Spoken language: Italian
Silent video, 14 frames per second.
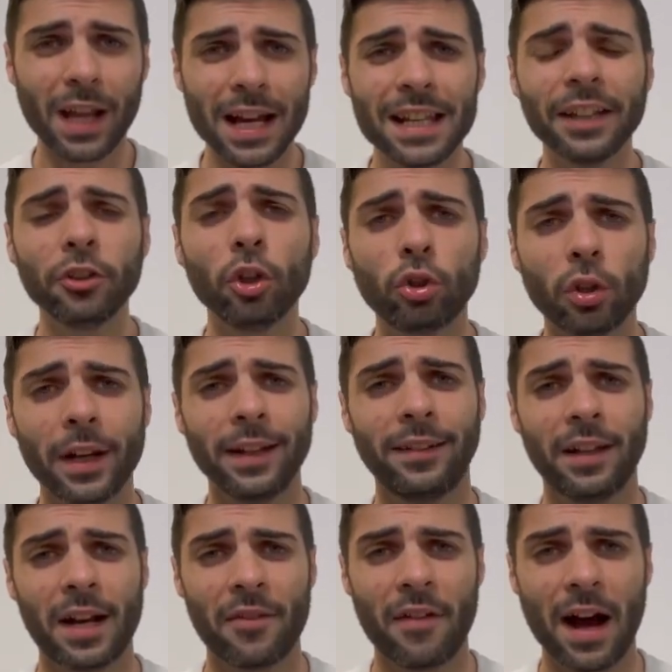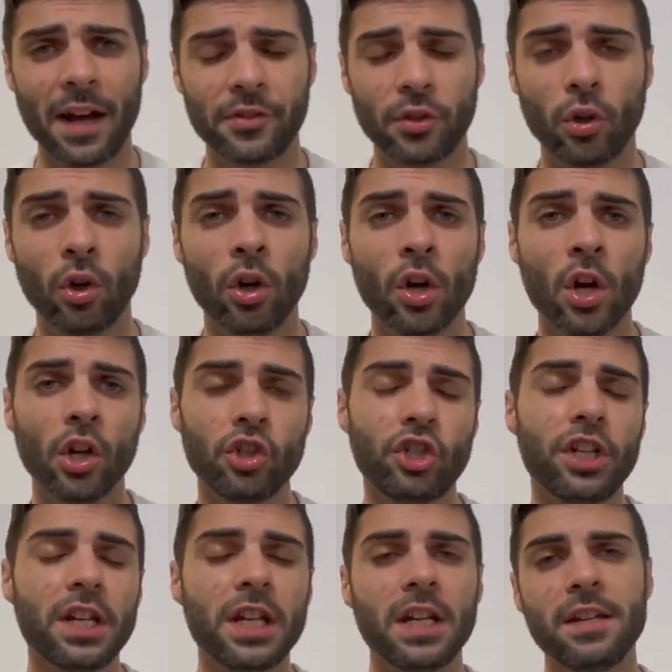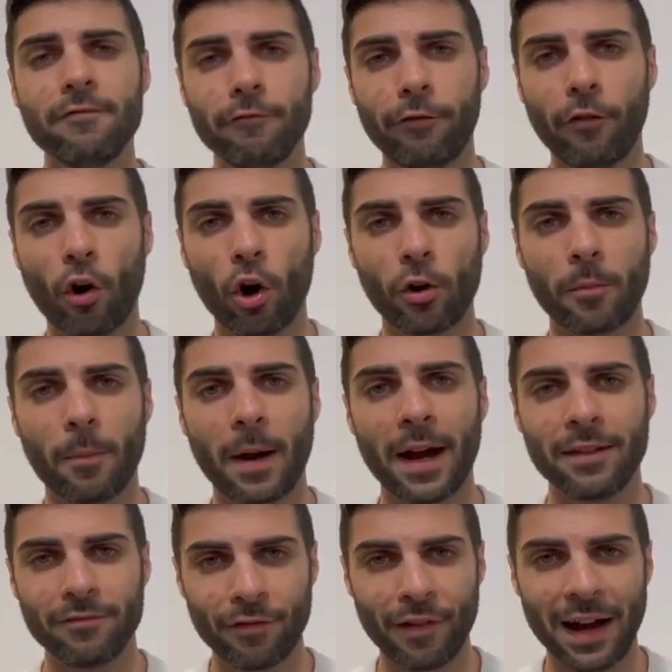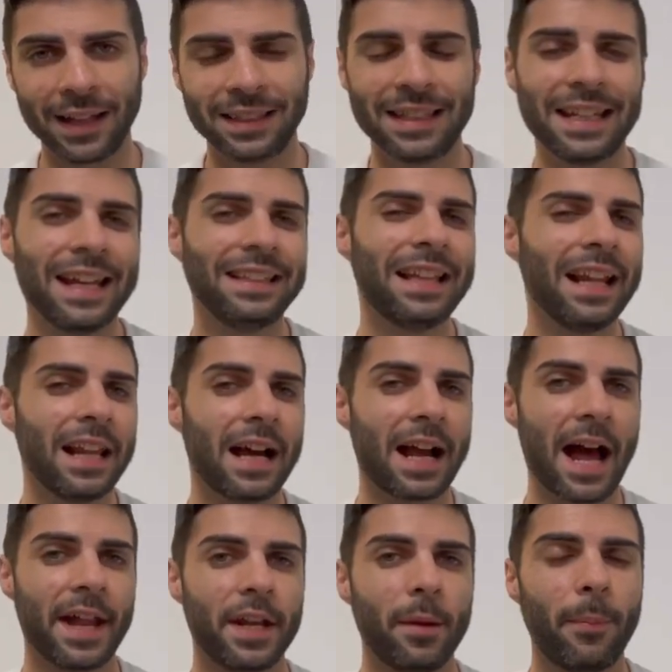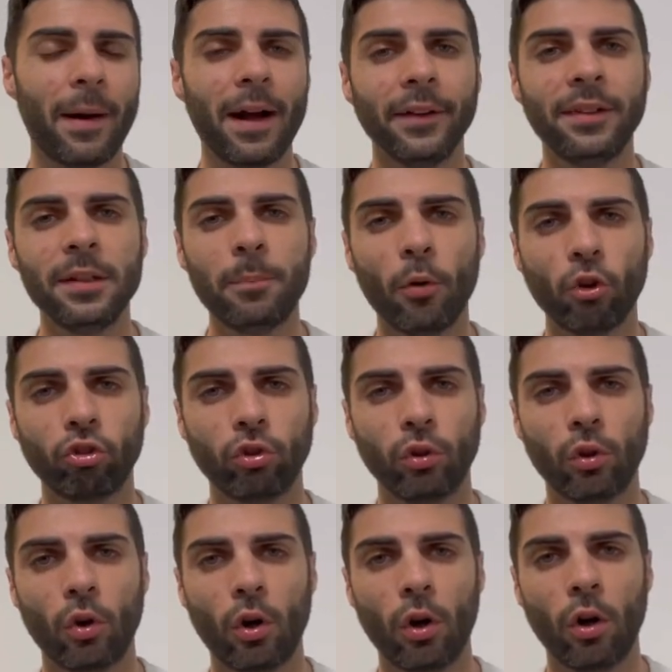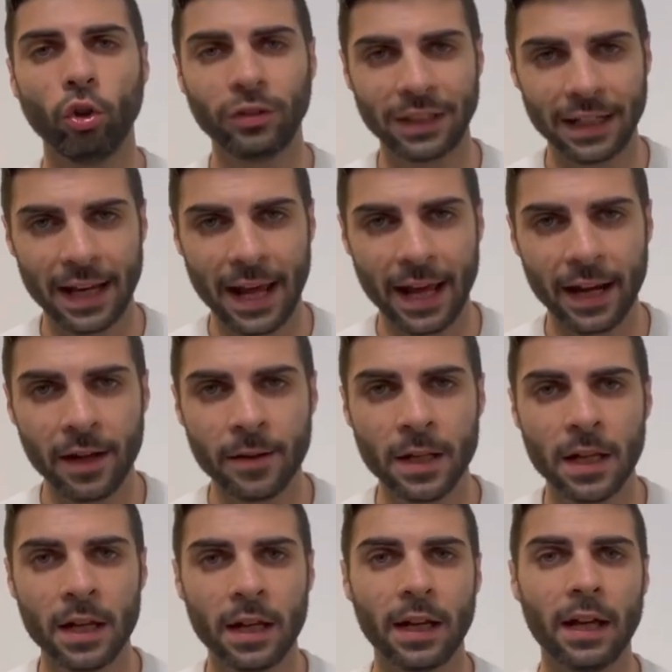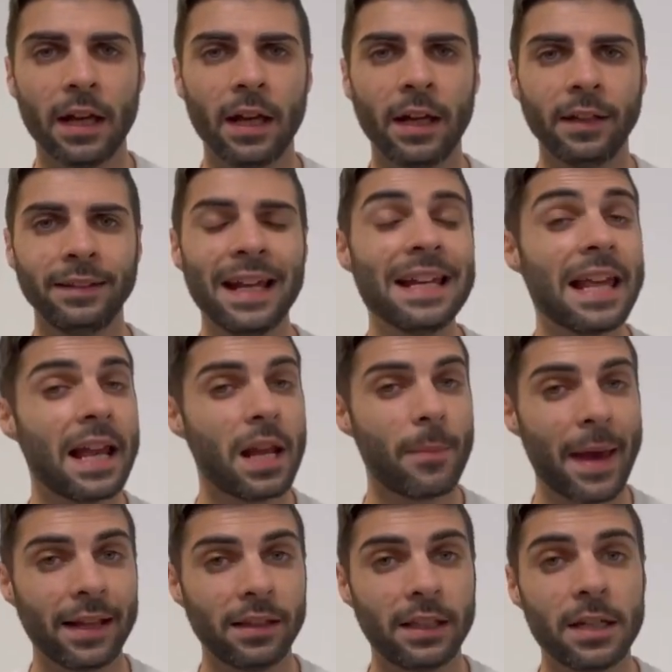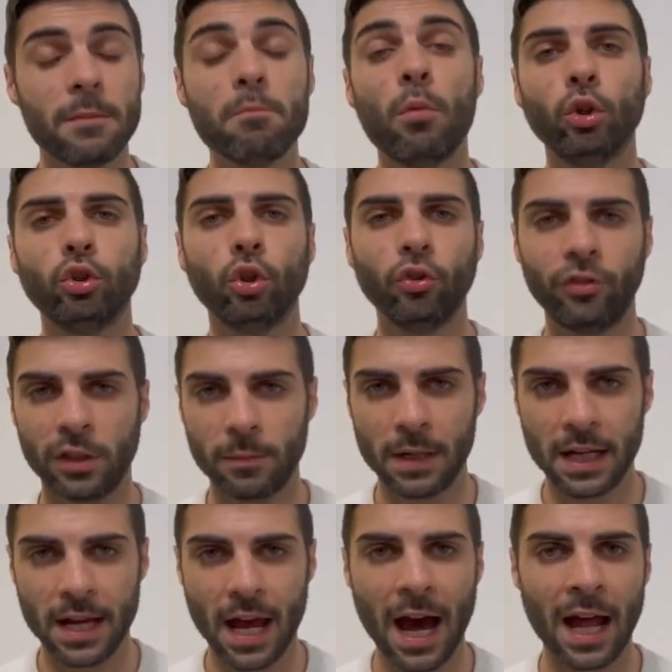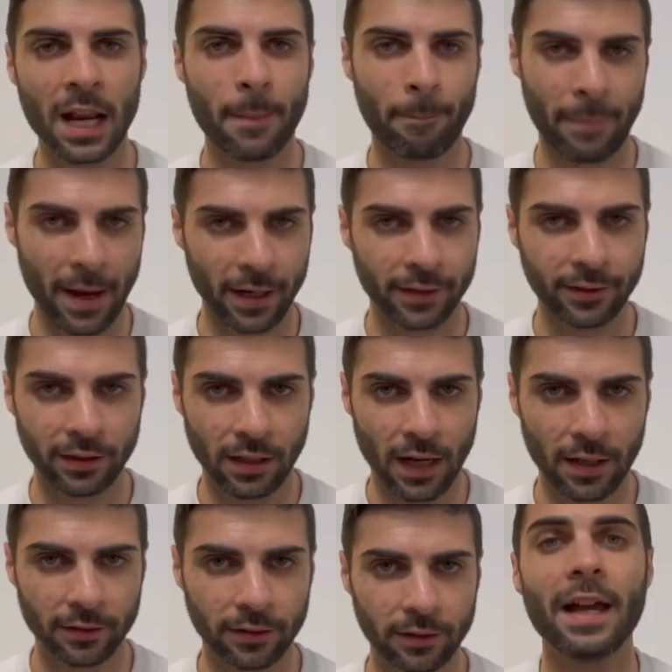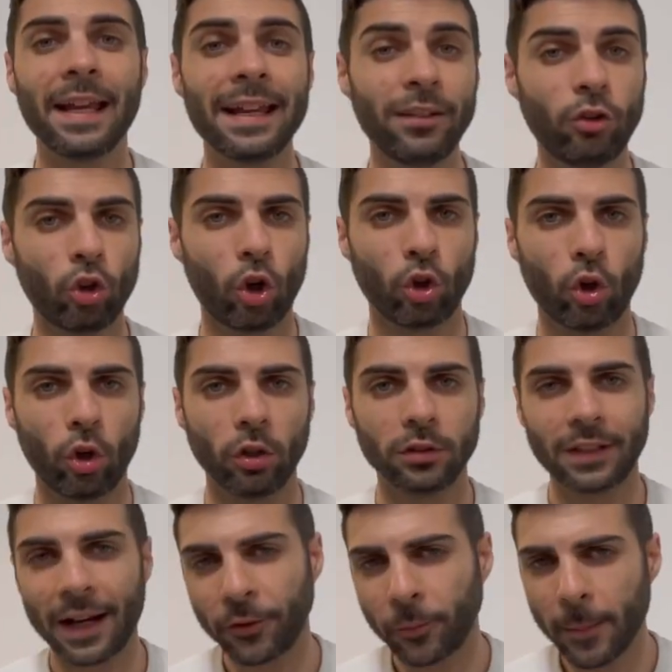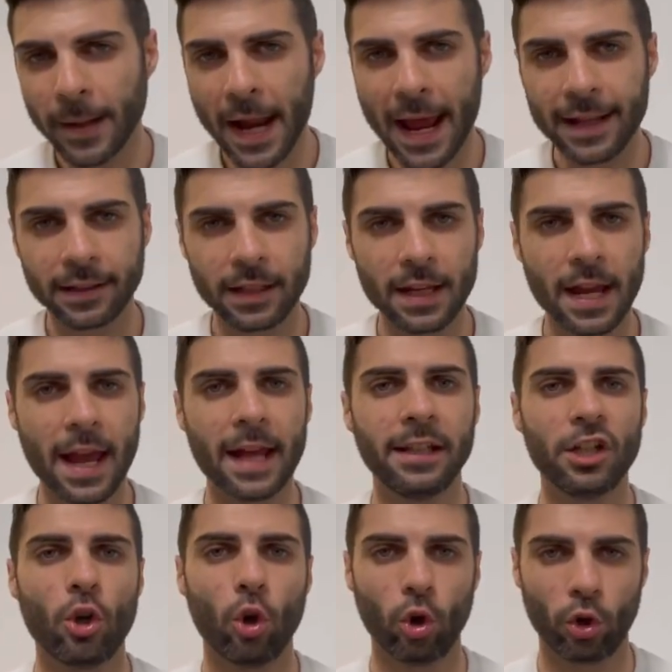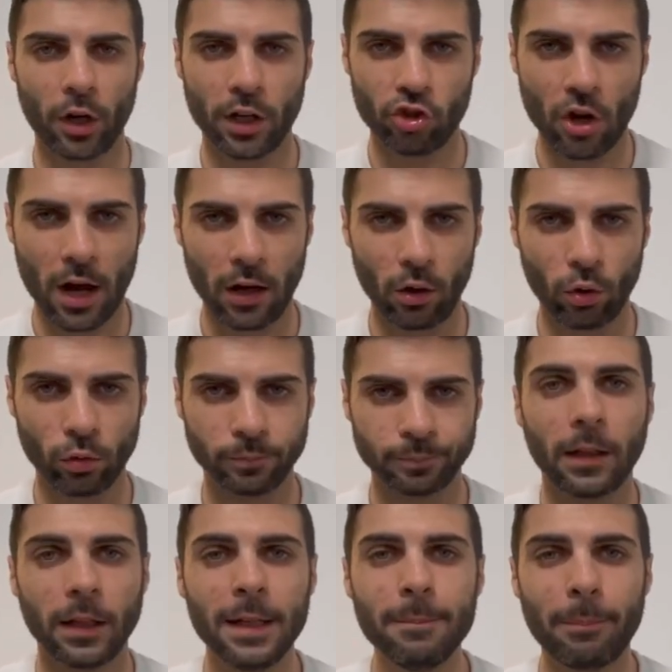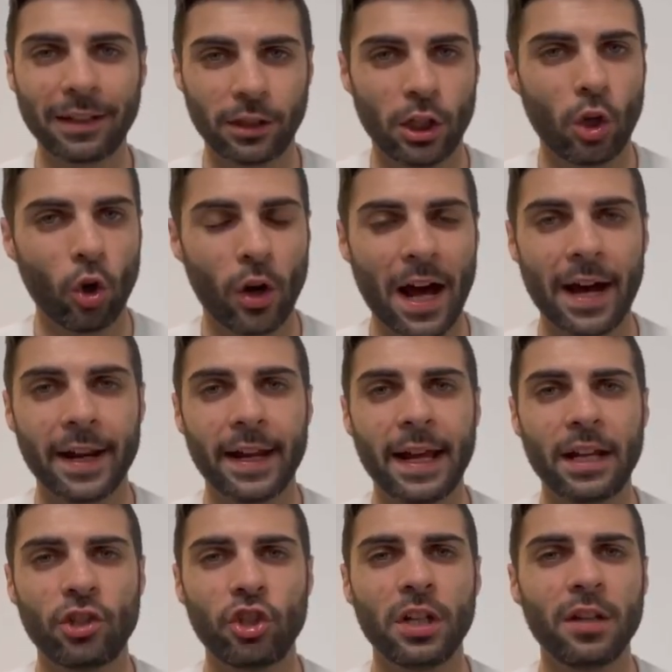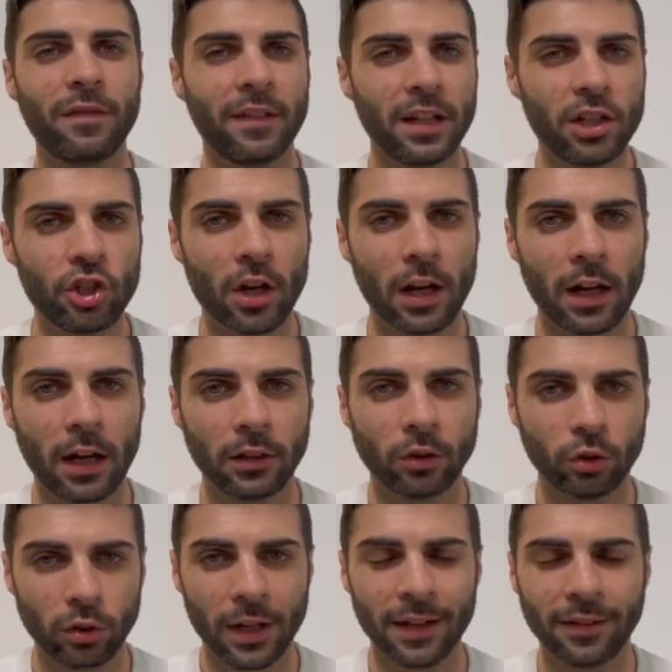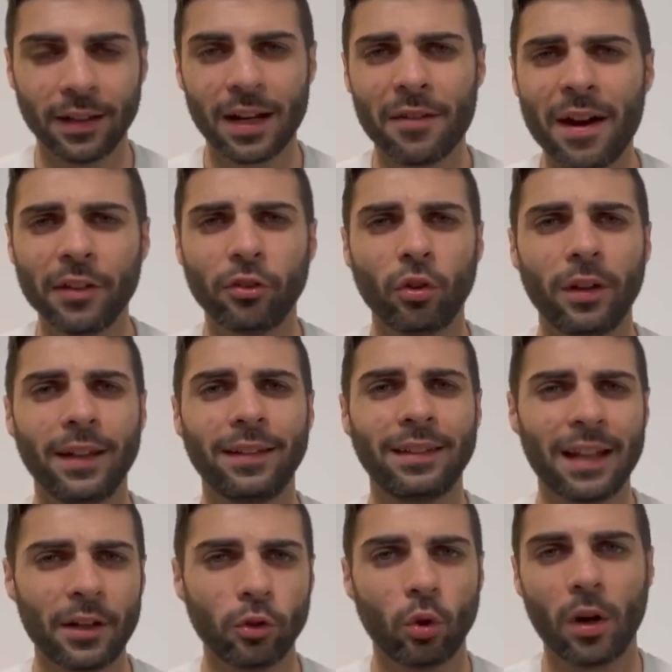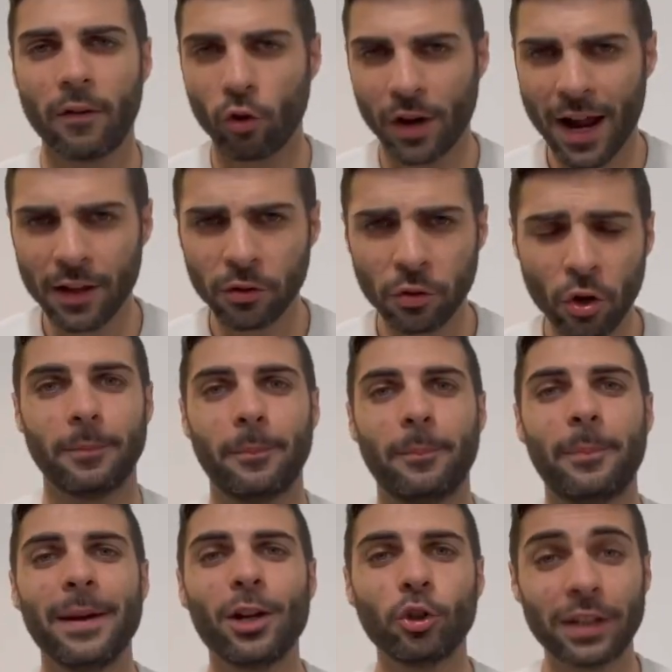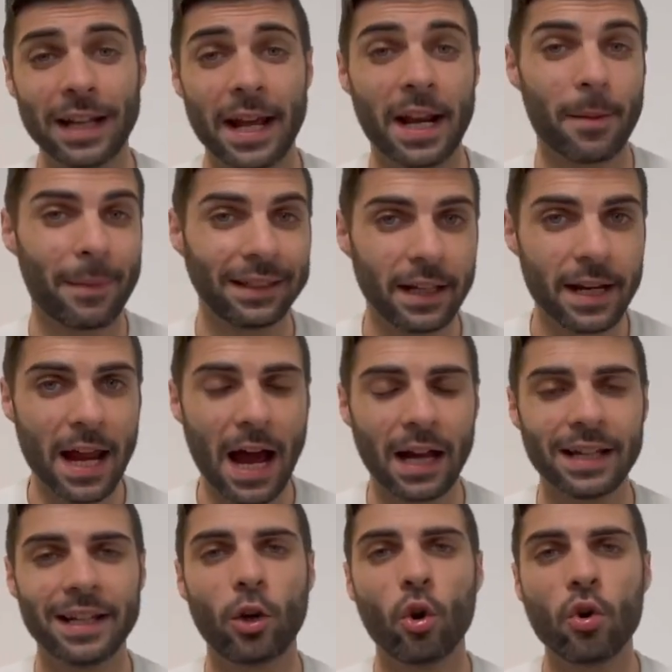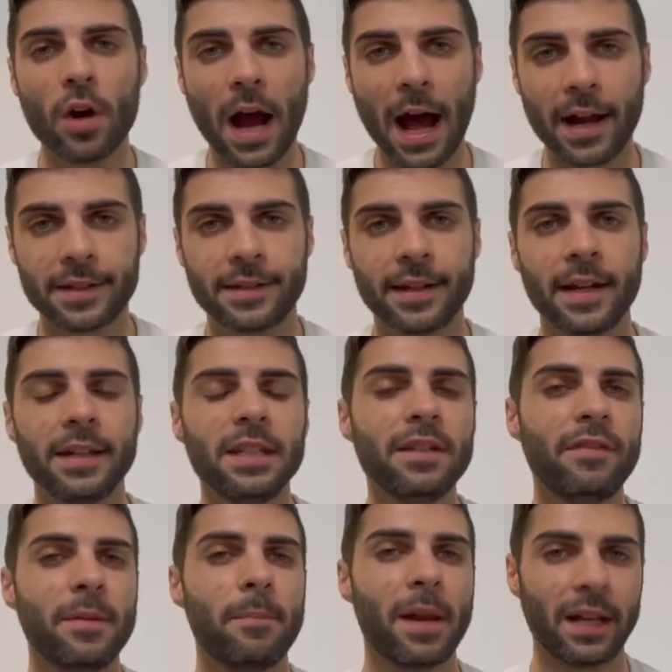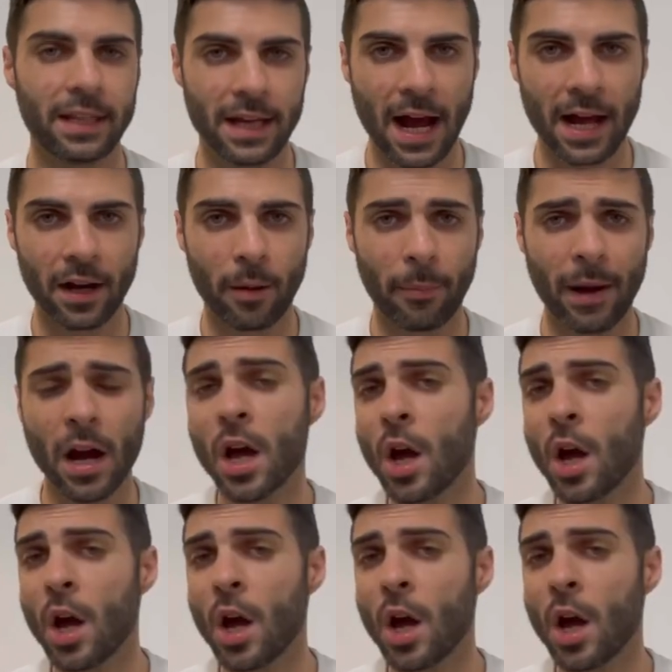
La dottoressa Ravasio ci informa infatti che dalla canepa si possono ottenere eh, degli elementi molto simili al pexiglass, che sono trasparenti e di colore giallo. In particolare ci riferisce la dottoressa Ravasio che stanno lavorando per ottenere materiali con garze di fibra di canapa.